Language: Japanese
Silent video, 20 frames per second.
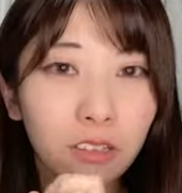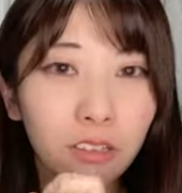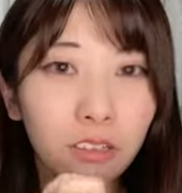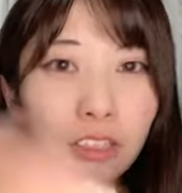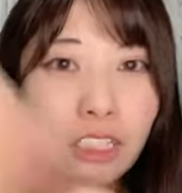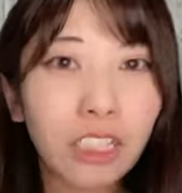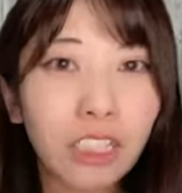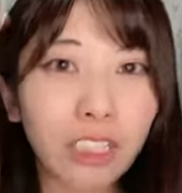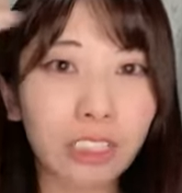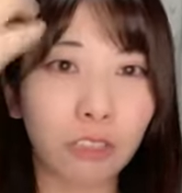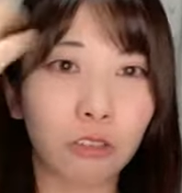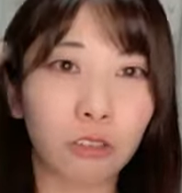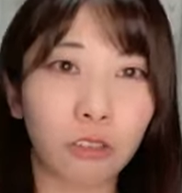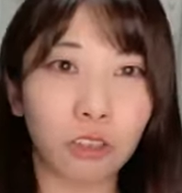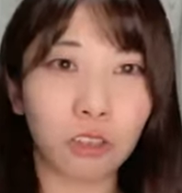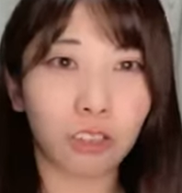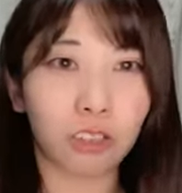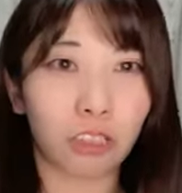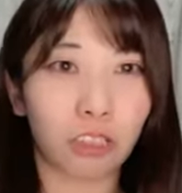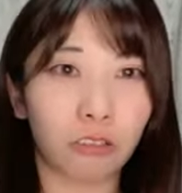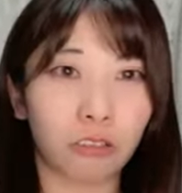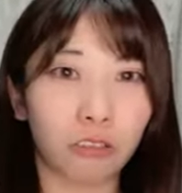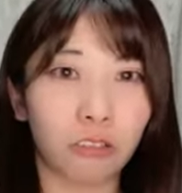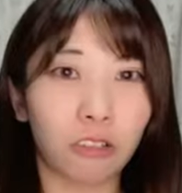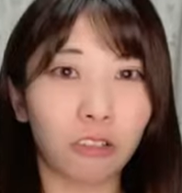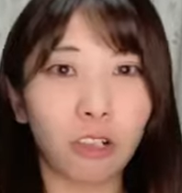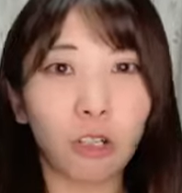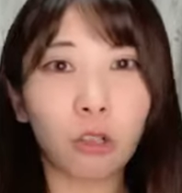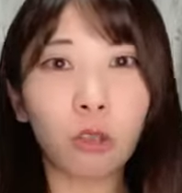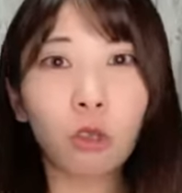腕だけ映ってたの
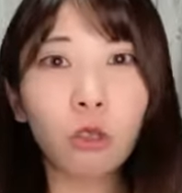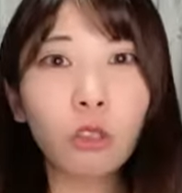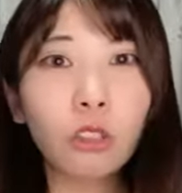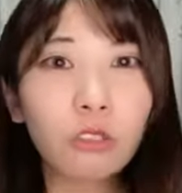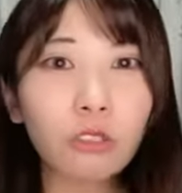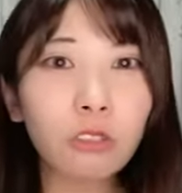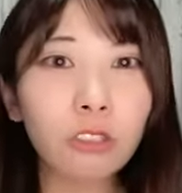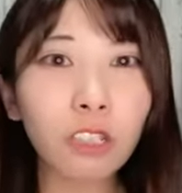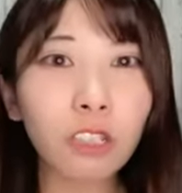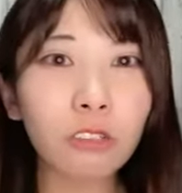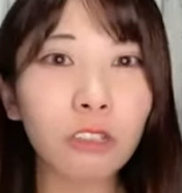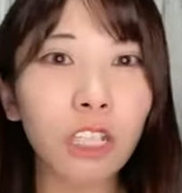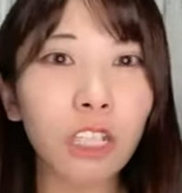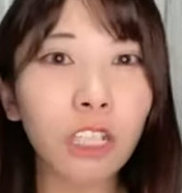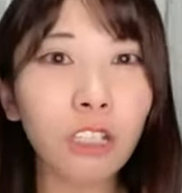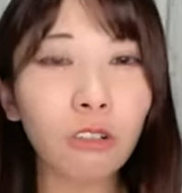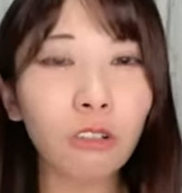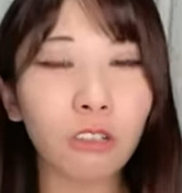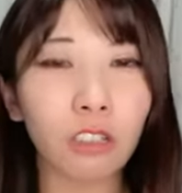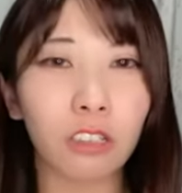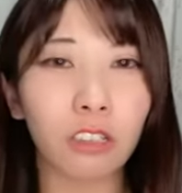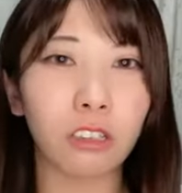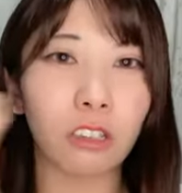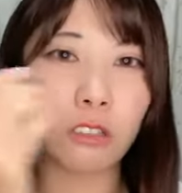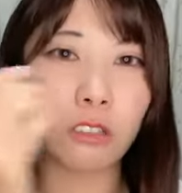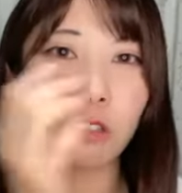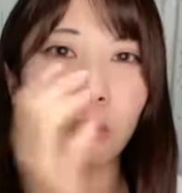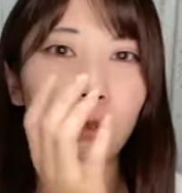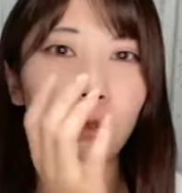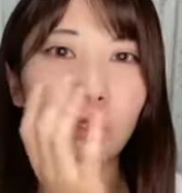あこの腕イノリン
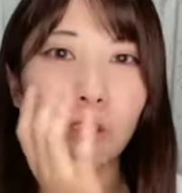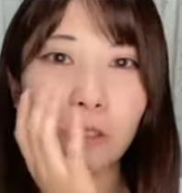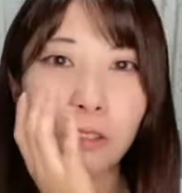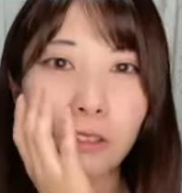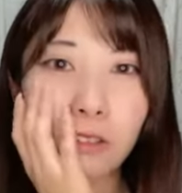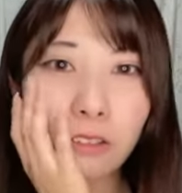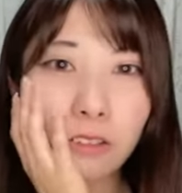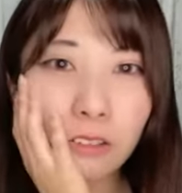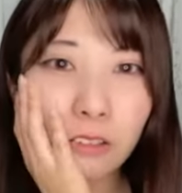だって思って